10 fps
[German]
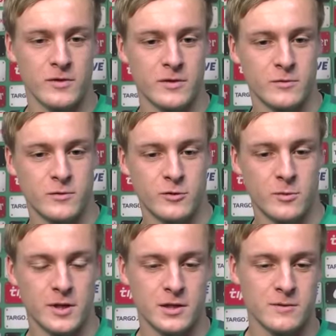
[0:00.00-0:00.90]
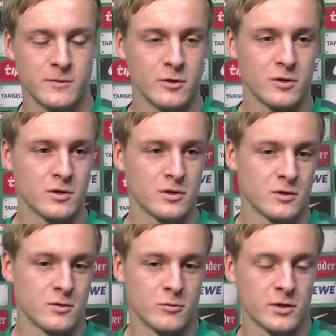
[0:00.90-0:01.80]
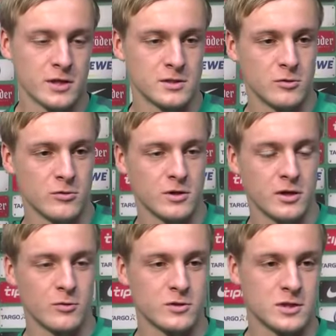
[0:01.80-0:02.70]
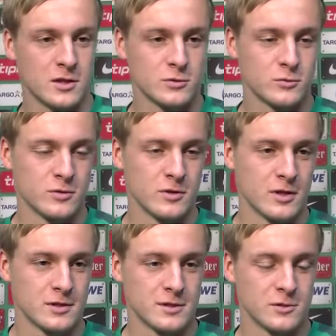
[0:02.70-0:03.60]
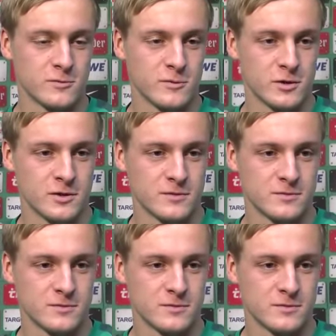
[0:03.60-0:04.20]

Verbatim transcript: werden wir uns vorbereiten die Woche, ohne jetzt auch genaues dazu erzählen zu wollen.